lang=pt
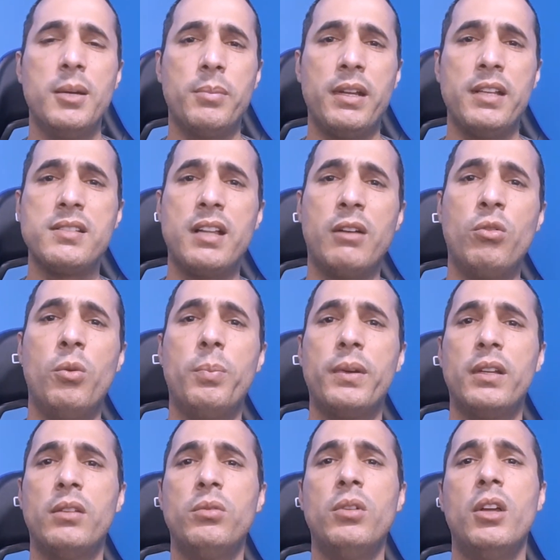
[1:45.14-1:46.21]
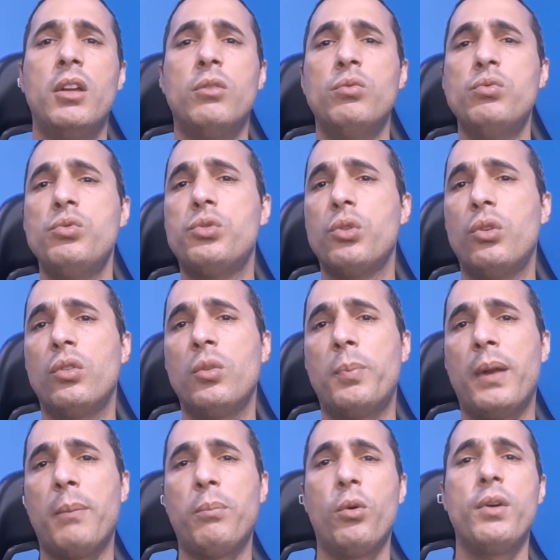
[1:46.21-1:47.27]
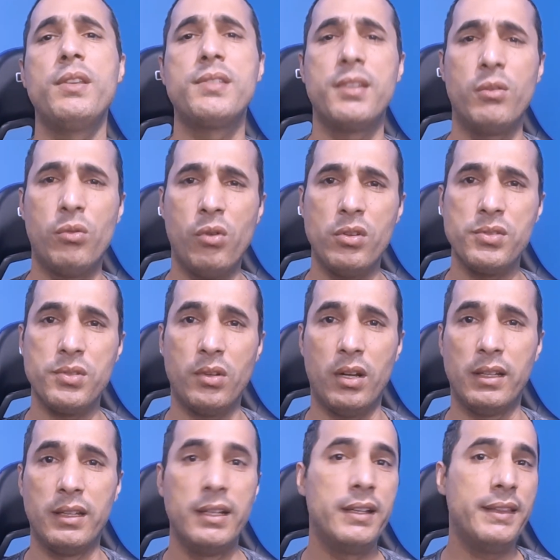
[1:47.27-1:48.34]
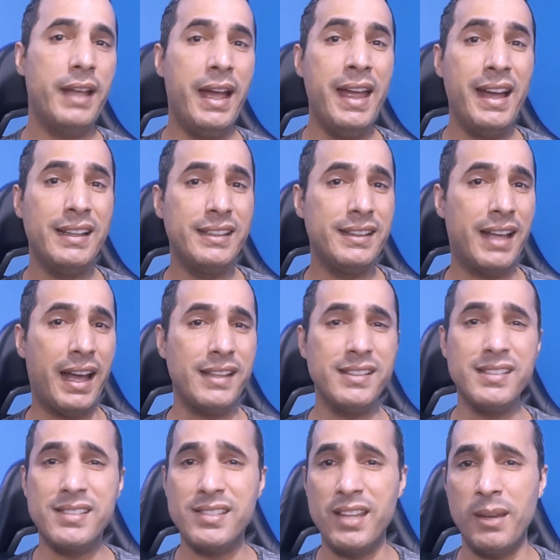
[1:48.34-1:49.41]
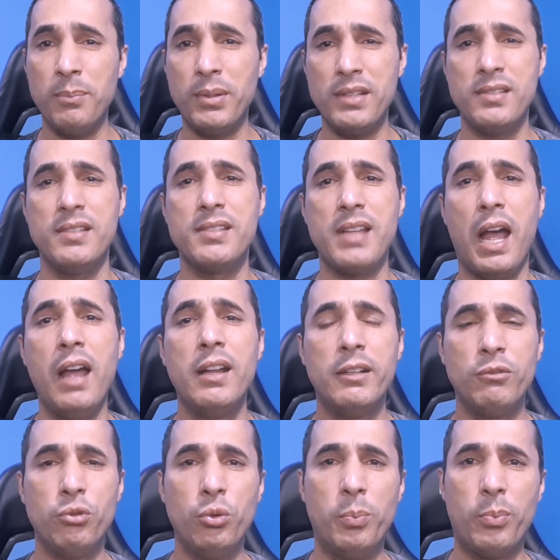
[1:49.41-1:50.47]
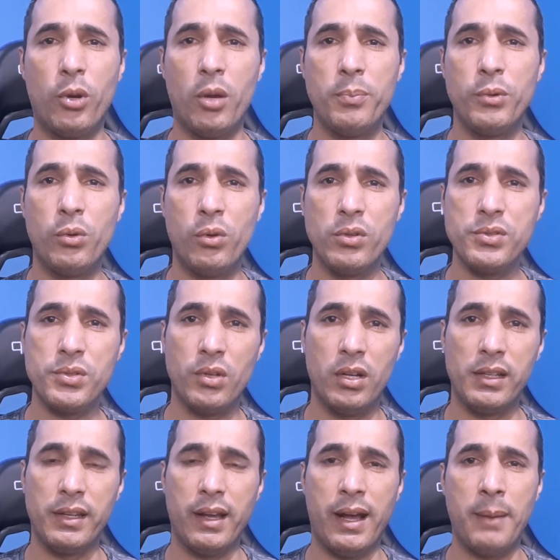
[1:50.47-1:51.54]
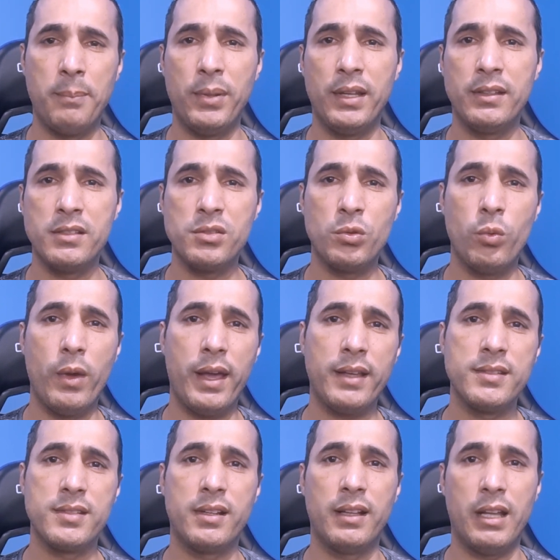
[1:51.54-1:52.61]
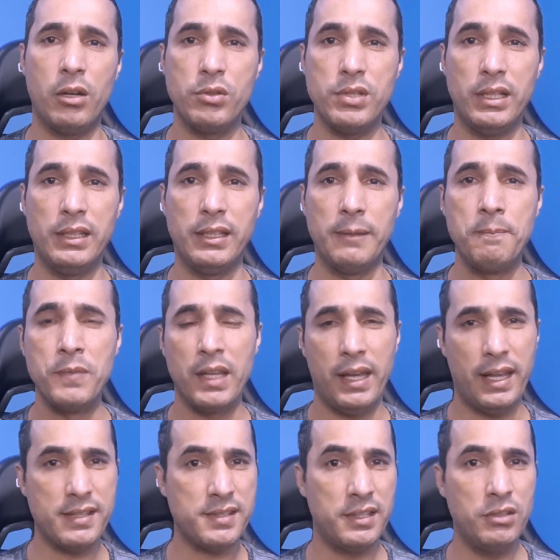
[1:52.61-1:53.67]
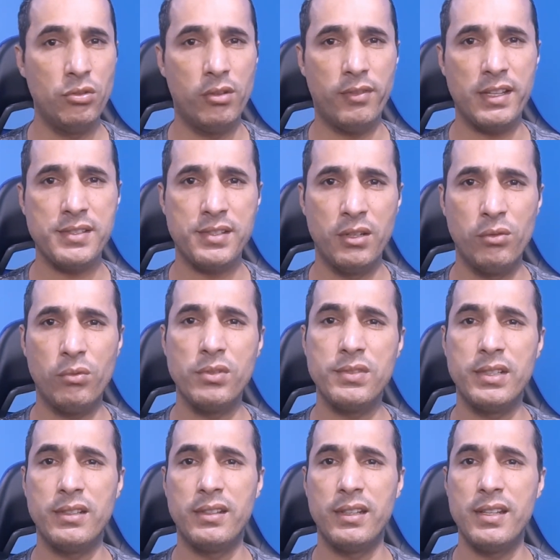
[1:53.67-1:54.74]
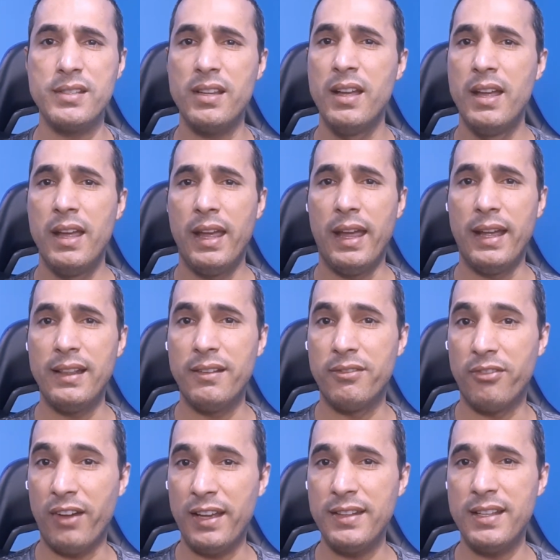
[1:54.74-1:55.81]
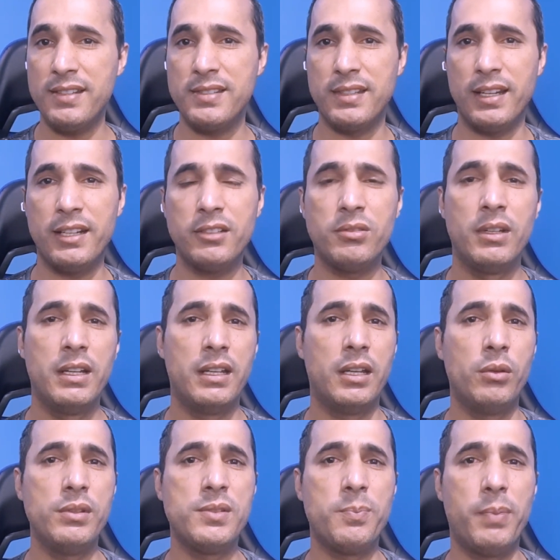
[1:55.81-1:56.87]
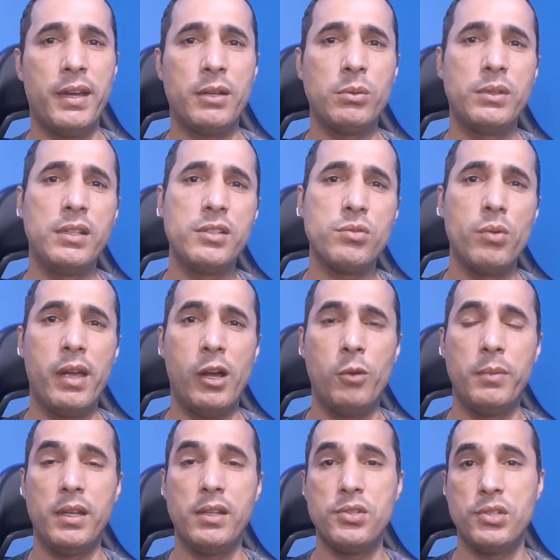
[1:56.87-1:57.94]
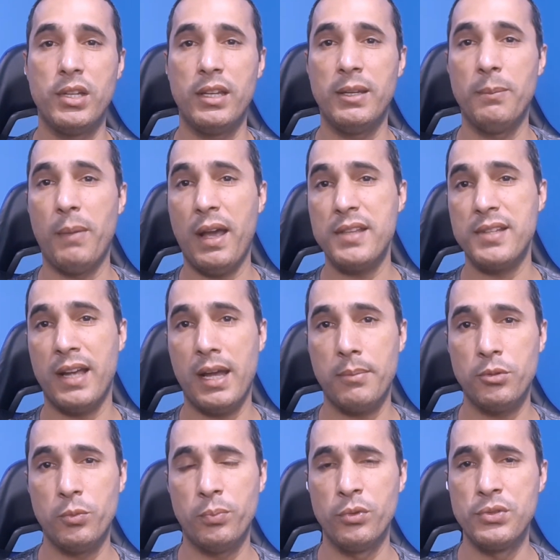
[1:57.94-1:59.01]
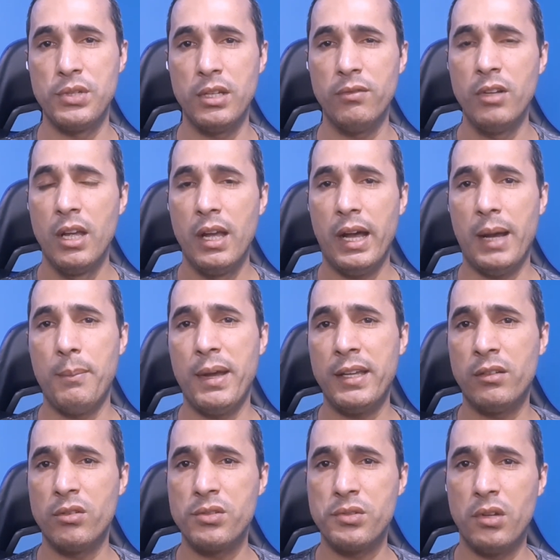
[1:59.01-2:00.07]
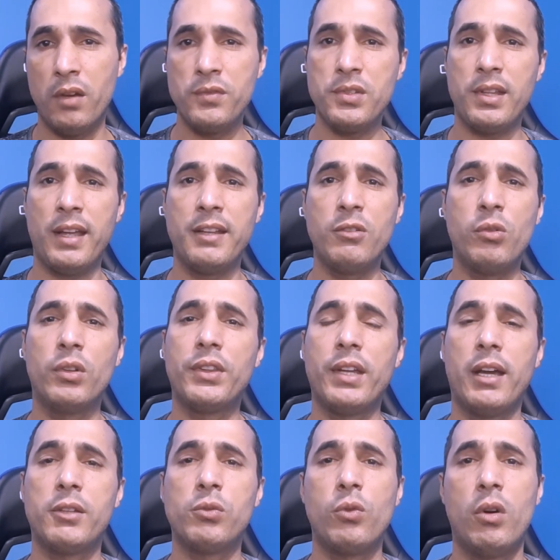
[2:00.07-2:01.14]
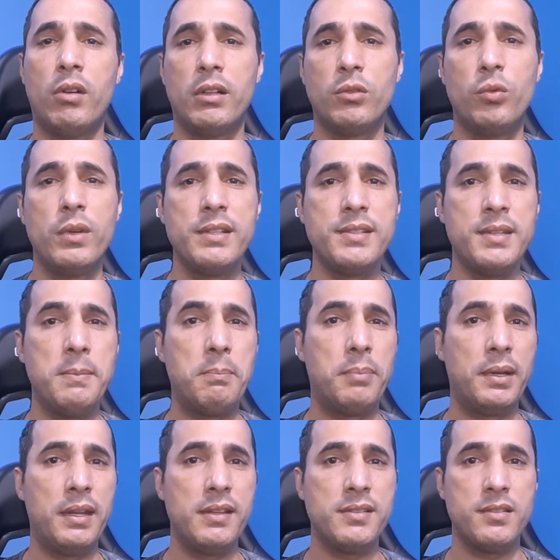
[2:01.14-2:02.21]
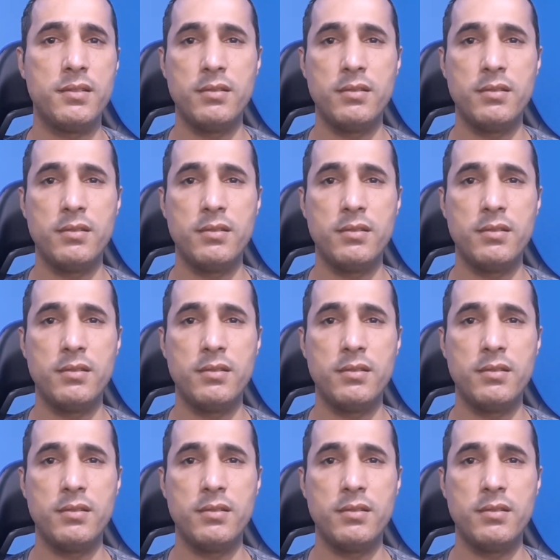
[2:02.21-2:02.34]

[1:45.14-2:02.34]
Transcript: para estar comprando um jogo para pôr em seu console console. Na realidade, sem precisar do próprio console, apenas com o xCloud ali. Essa inovação, com certeza, ela vai dar certo. Eu espero que isso realmente chegue mais rápido possível. A Microsoft está em contato com algumas empresas